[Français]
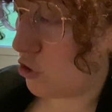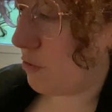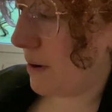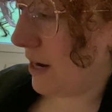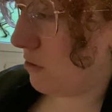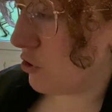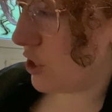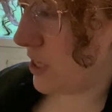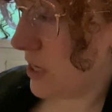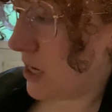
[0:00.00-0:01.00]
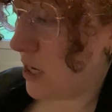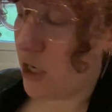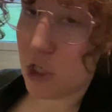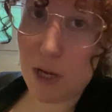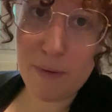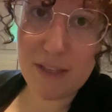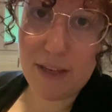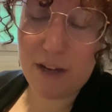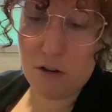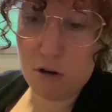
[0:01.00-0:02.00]
Je vais pas la ranger. Je la
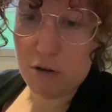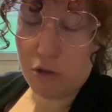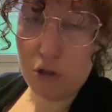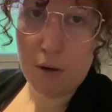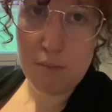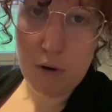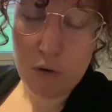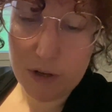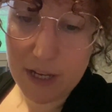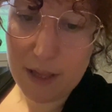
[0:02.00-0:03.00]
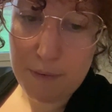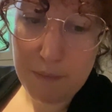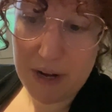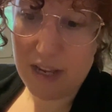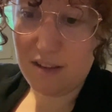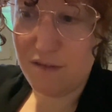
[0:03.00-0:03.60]
mettrai quand, normalement le canapé palette